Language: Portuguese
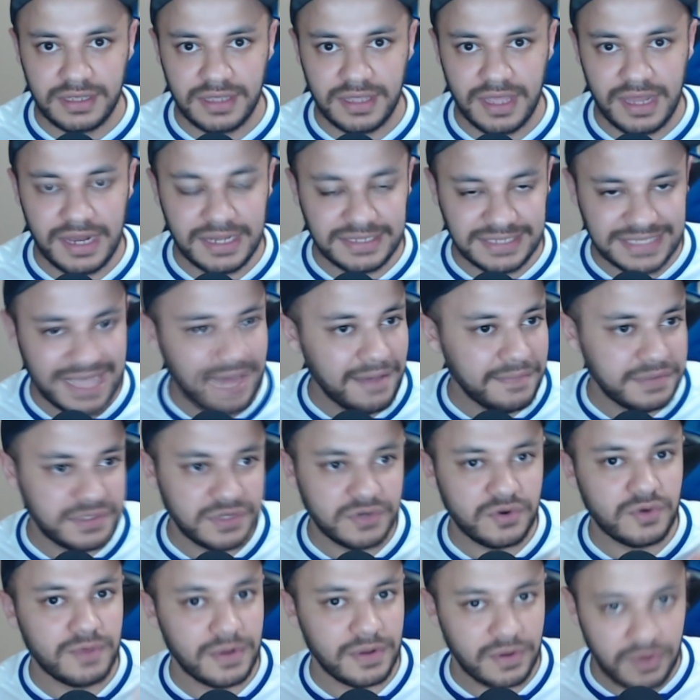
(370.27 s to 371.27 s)
Ele sabe de
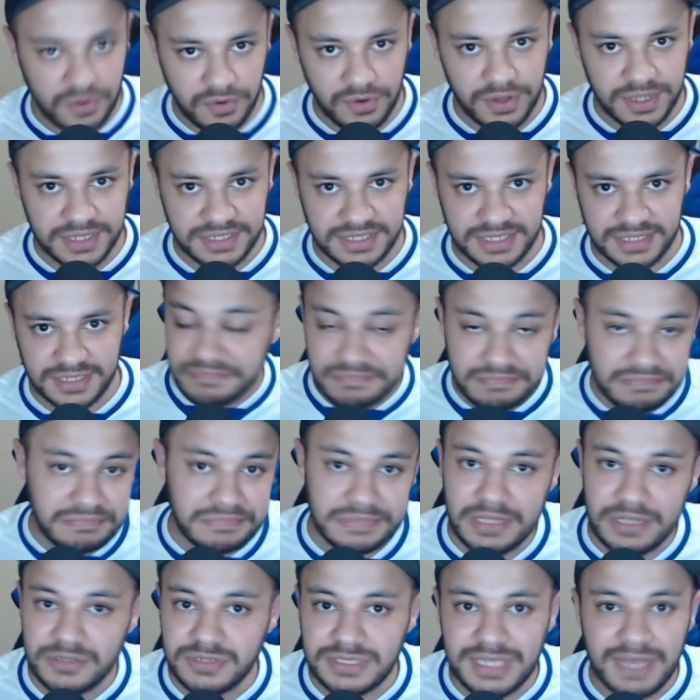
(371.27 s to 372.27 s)
alguma coisa?
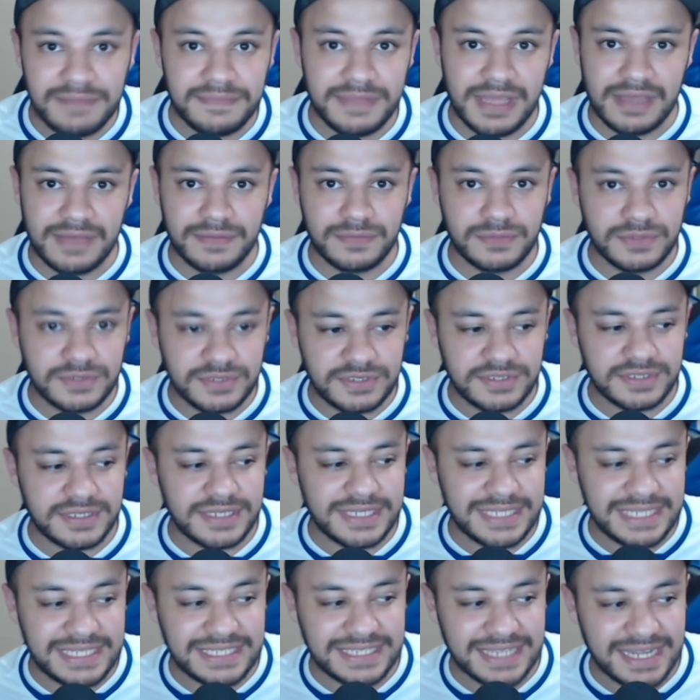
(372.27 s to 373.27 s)
Não sabemos
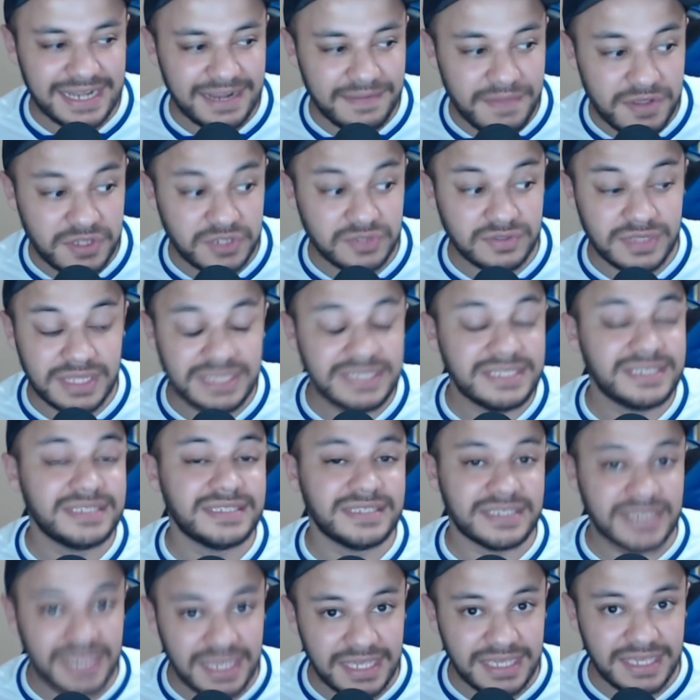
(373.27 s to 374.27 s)
e sinceramente eu nem
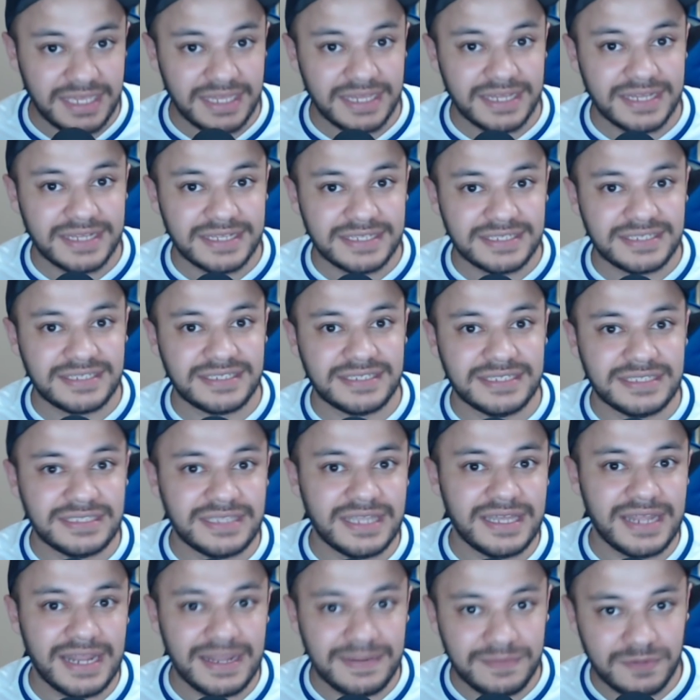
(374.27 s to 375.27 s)
sei se
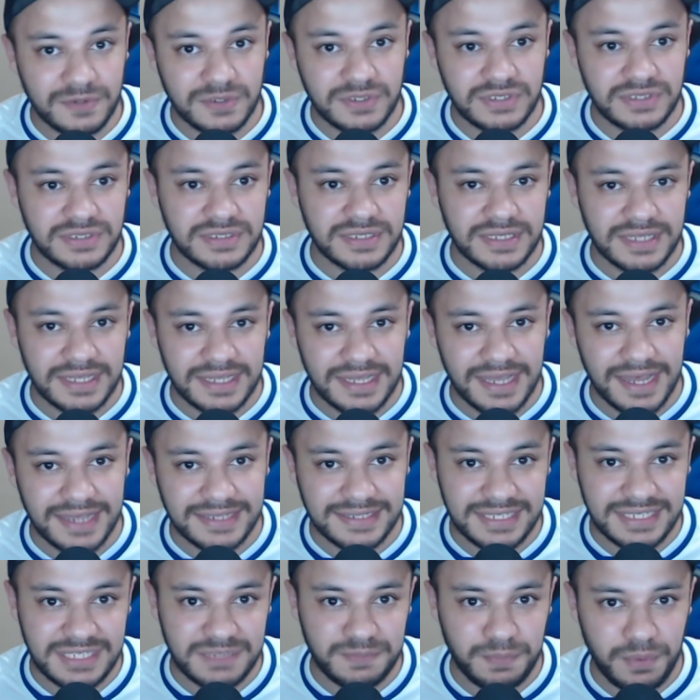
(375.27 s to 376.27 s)
teremos
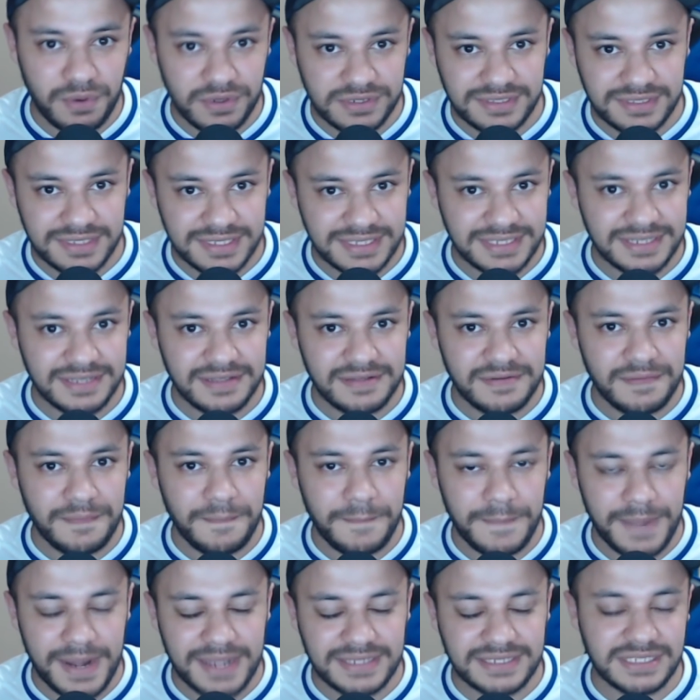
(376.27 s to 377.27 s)
as respostas
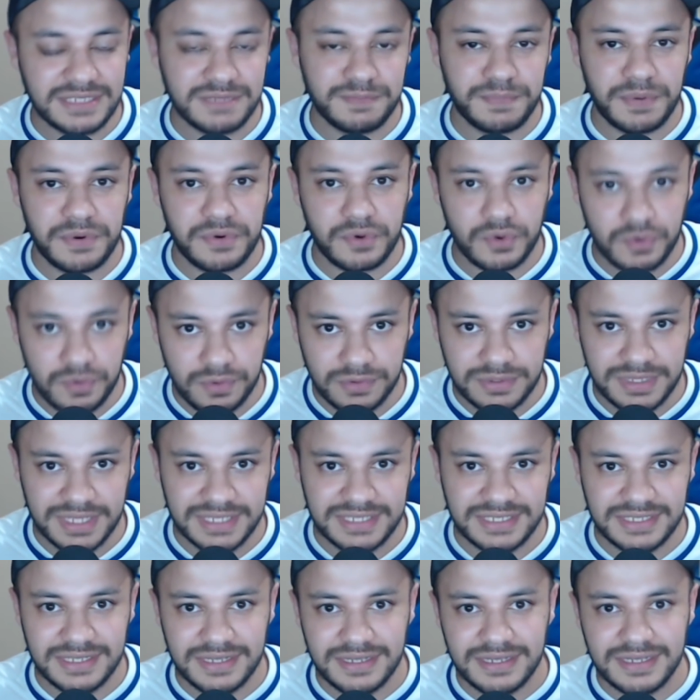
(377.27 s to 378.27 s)
para essas
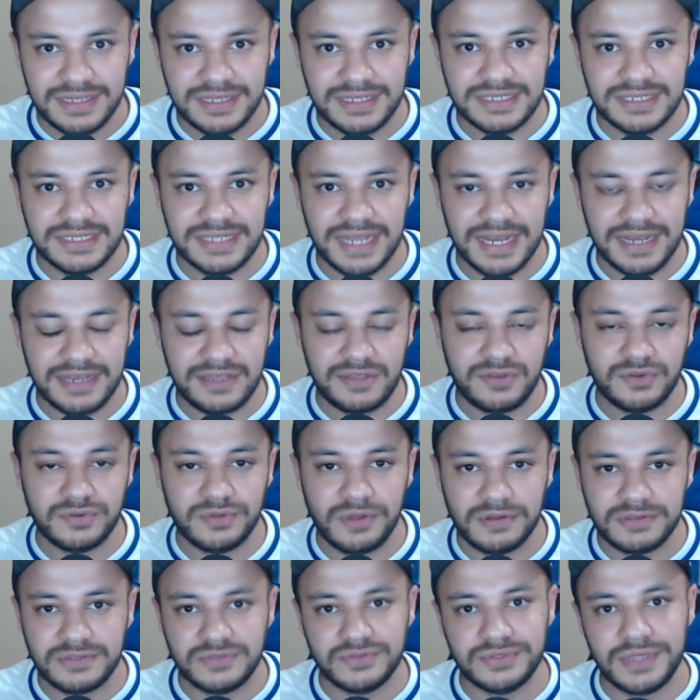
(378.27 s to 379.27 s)
perguntas, já que o
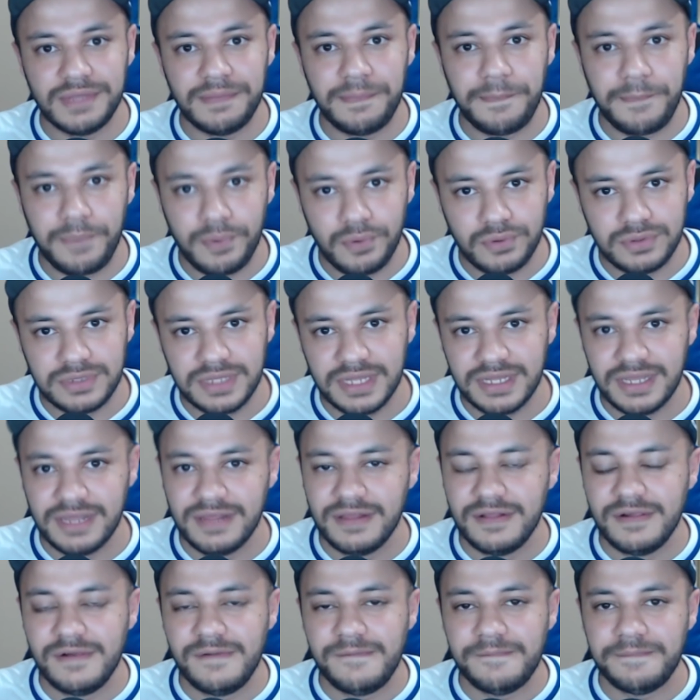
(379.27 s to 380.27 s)
nosso
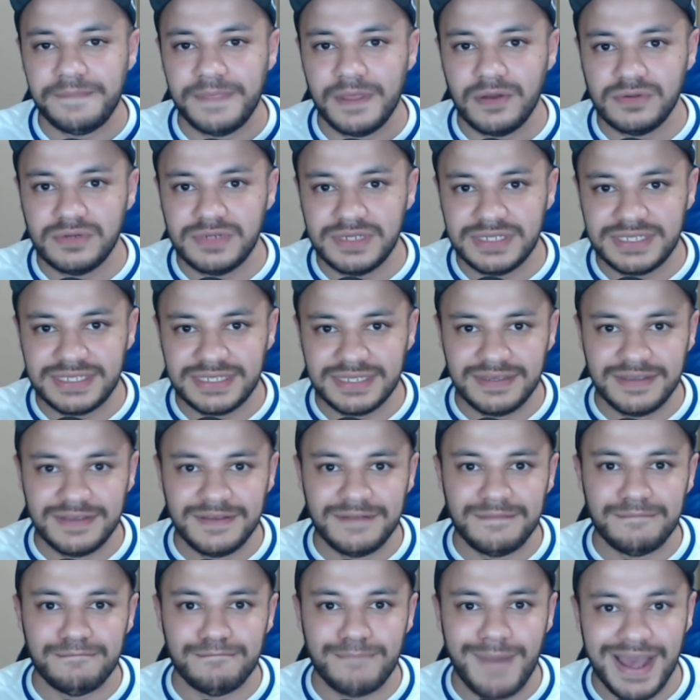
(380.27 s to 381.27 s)
deputa não disse
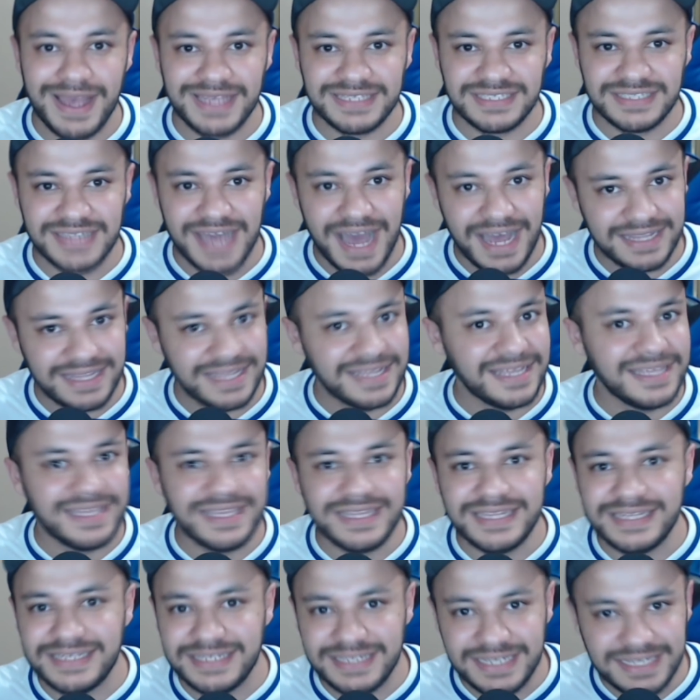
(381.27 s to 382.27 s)
mais nada
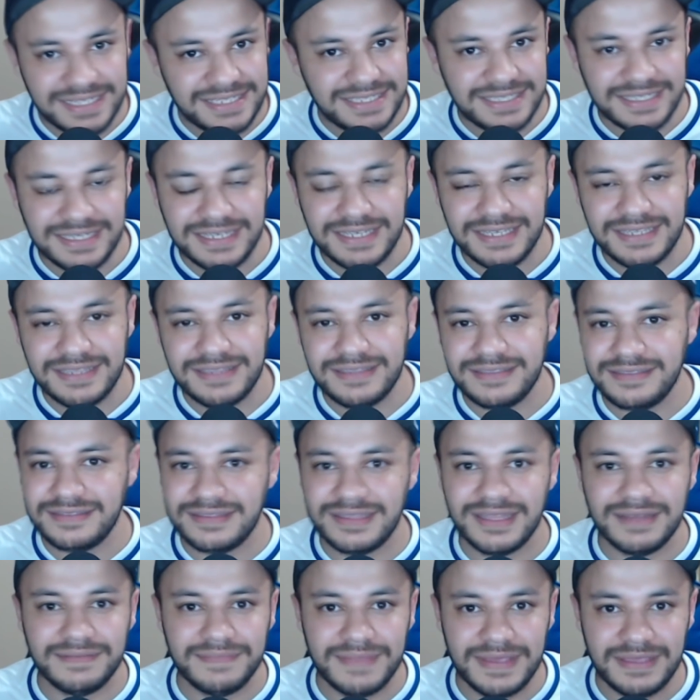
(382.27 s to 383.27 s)
e disse que
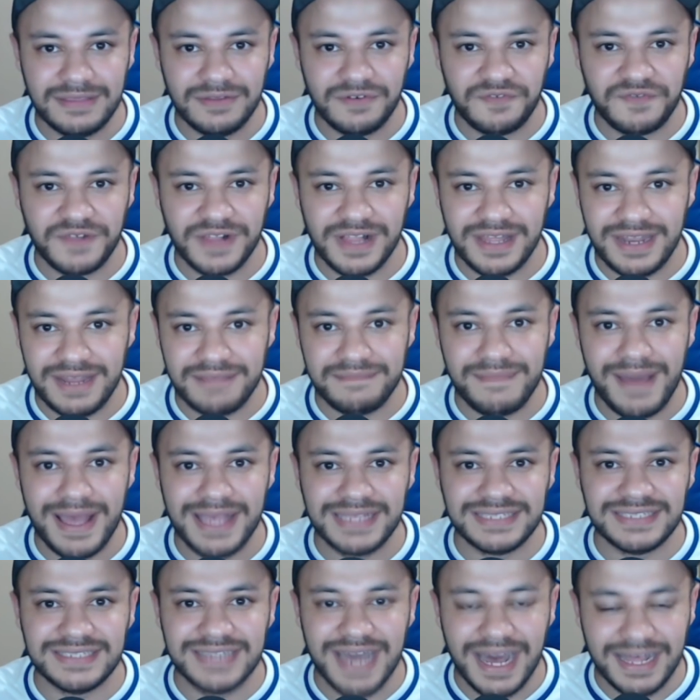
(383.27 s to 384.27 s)
também não falaria
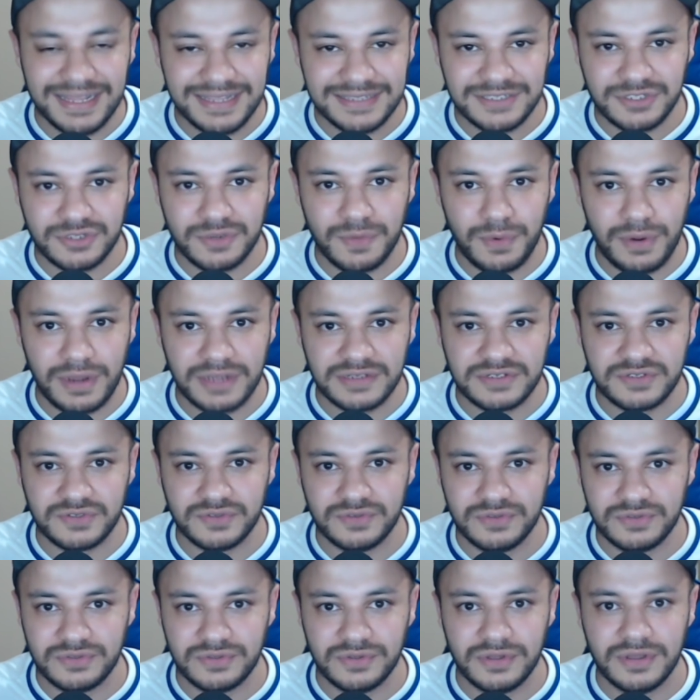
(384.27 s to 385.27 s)
mais nada sobre o
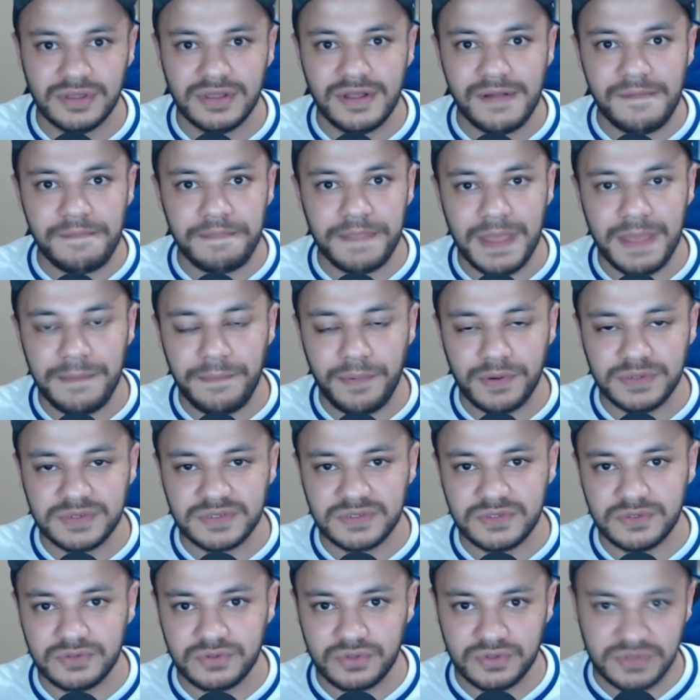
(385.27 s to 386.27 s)
assunto depois
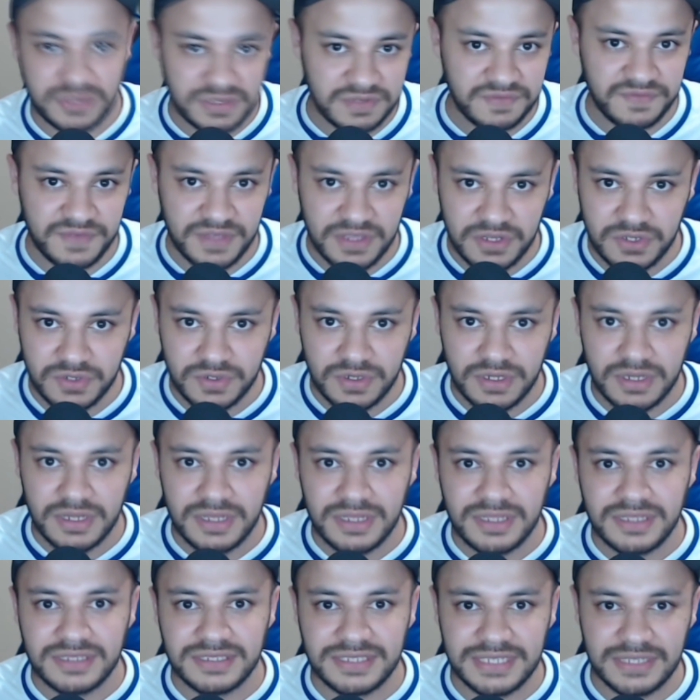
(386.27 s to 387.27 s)
que soltou esse vídeo,
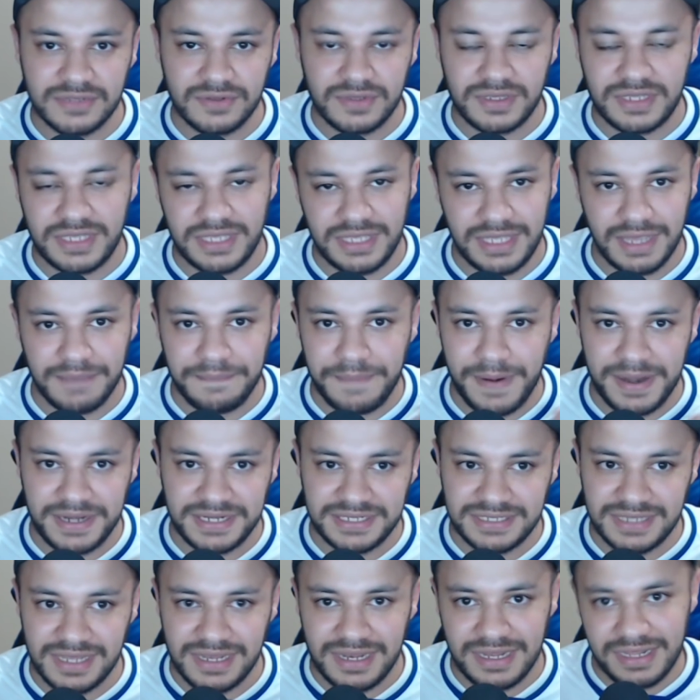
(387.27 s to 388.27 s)
dizendo que a
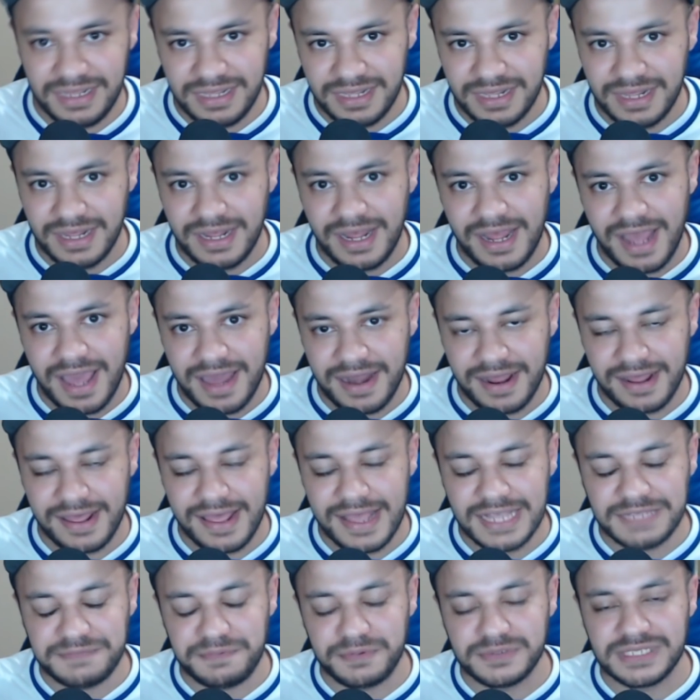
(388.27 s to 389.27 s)
partir dali era
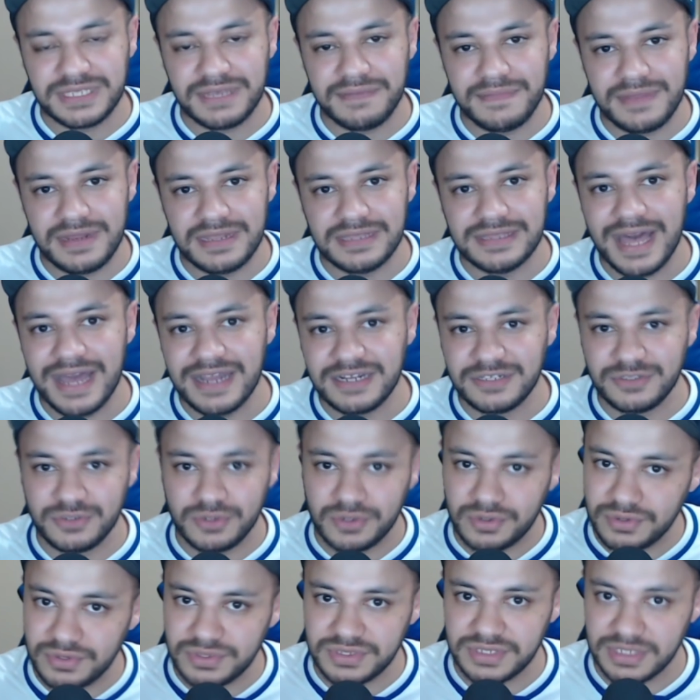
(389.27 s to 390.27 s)
responsabilidade
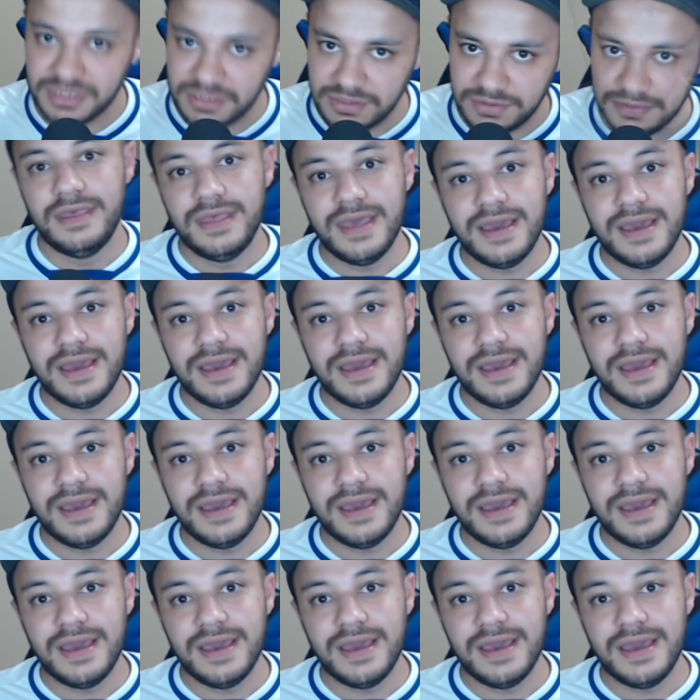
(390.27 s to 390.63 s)
do Cruzeiro.